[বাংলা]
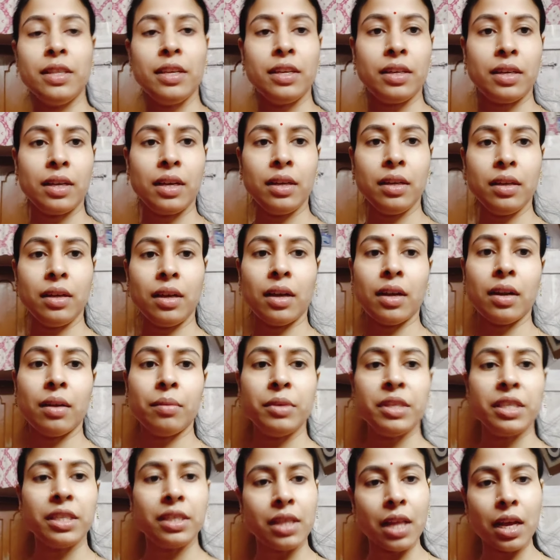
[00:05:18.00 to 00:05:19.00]
বন্ধুরা বাজে দেড়টা
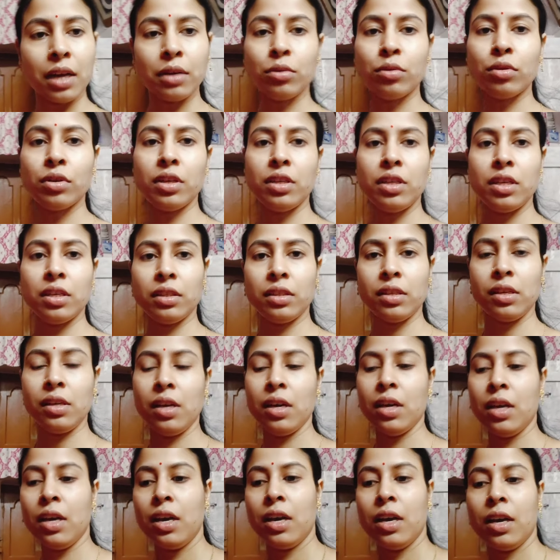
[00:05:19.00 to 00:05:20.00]
আর আমি স্নান করে
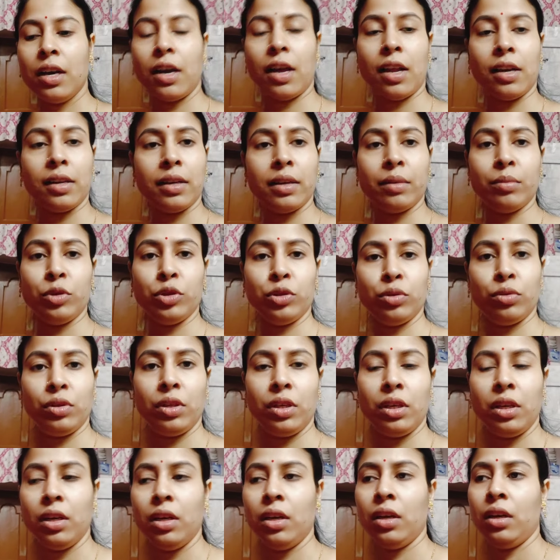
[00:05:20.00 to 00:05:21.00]
নিয়েছি কালকের
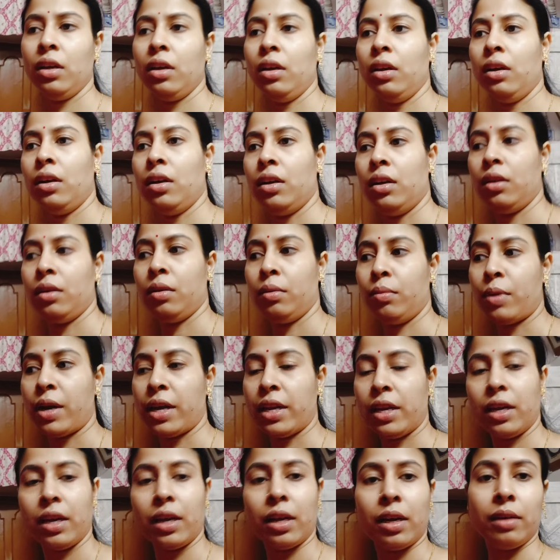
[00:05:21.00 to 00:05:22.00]
মতনই
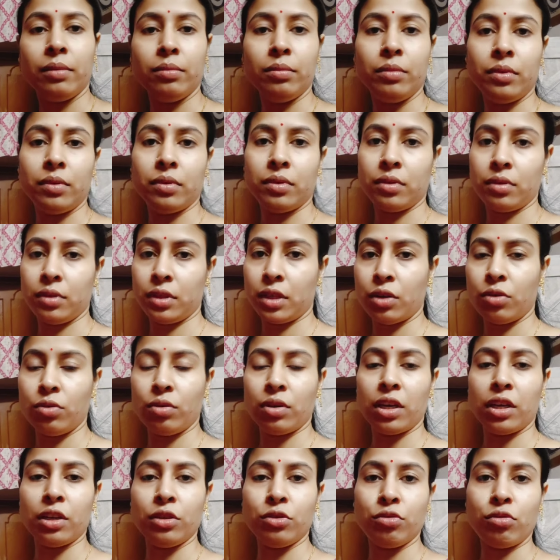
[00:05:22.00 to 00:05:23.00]
বাইরে গেলাম
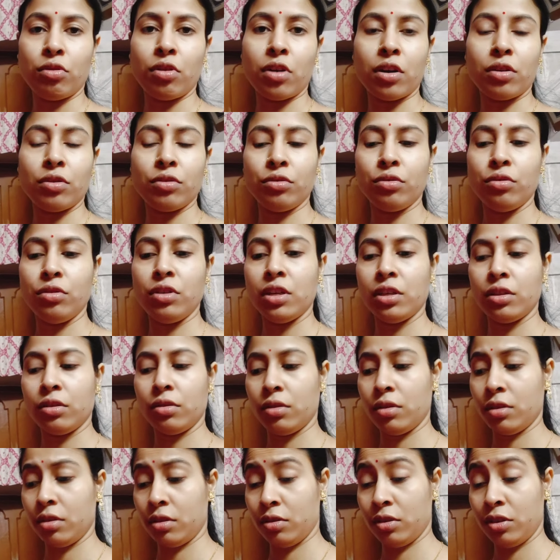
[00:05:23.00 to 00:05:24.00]
শেরুকে হিসু করানোর
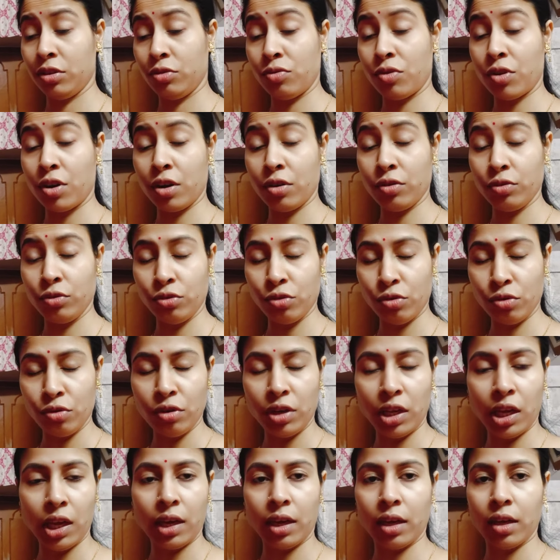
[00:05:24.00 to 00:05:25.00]
নিয়ে হিসু
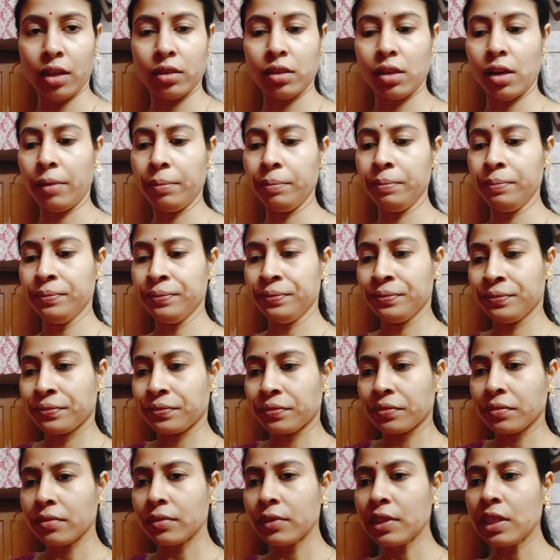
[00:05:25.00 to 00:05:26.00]
করানোর জন্য নিয়ে গিয়েছিলাম
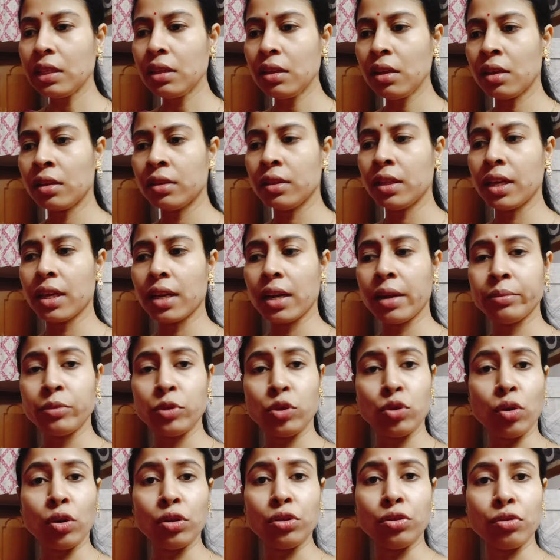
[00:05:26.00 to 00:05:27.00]

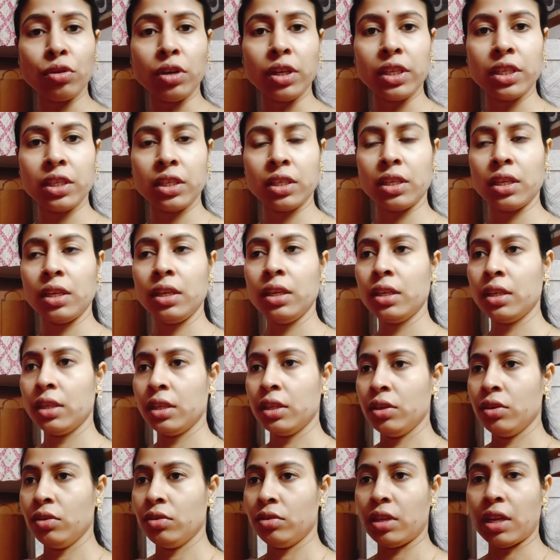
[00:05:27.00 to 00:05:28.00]
দেখলাম জল চলে এসছে
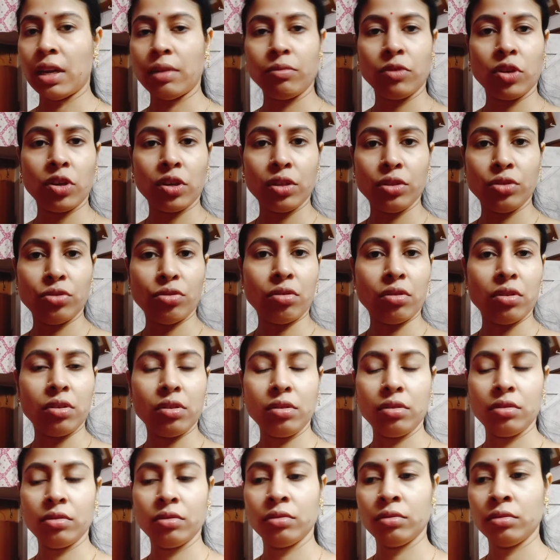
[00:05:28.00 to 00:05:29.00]
টাইম কলে
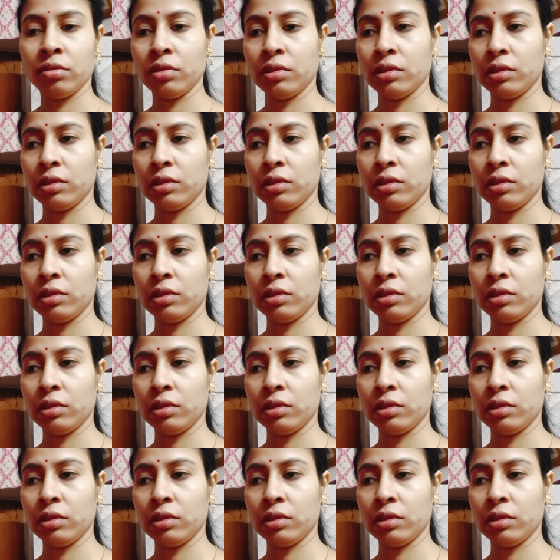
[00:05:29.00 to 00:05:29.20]
জল